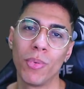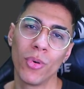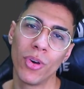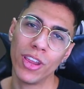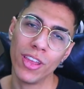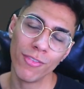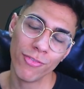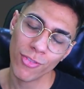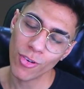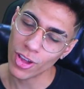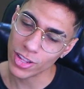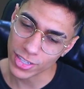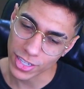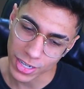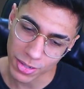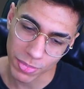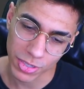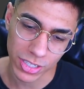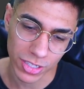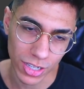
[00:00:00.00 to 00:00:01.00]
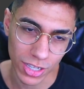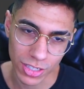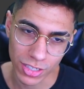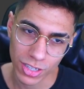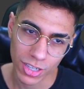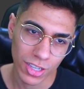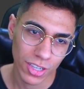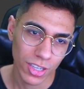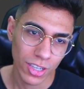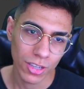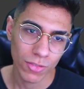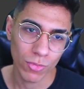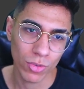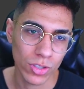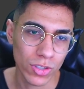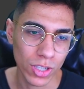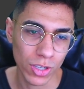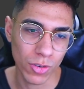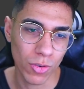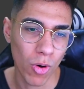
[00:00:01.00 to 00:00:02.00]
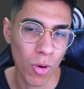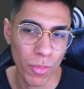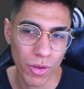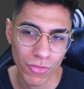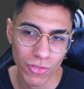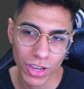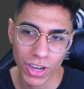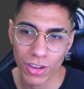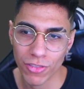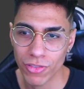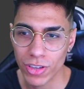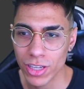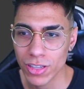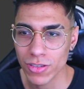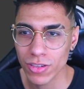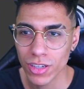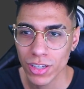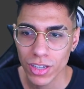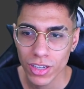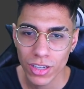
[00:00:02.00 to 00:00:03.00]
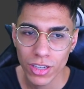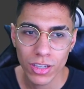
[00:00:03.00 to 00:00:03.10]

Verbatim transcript: Pô, aí é foda, né, Midnight? Você, o homem, fica vesgo.